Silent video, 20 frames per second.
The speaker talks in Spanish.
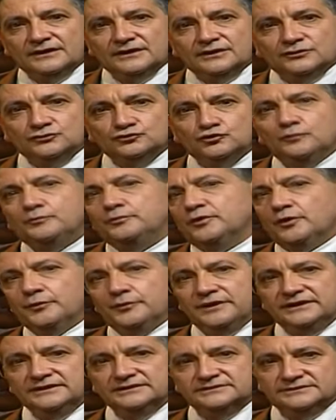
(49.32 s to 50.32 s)
su
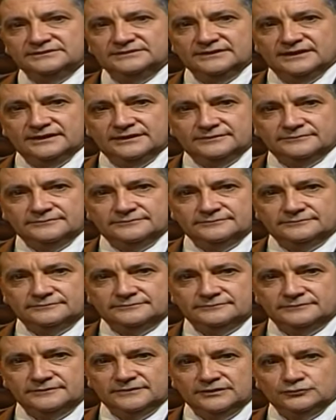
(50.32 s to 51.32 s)
provincia,
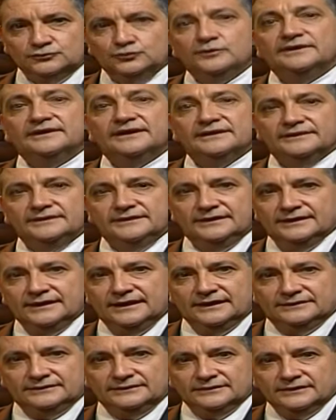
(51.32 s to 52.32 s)
su
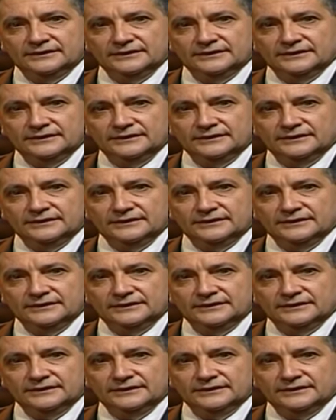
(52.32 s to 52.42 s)
identidad,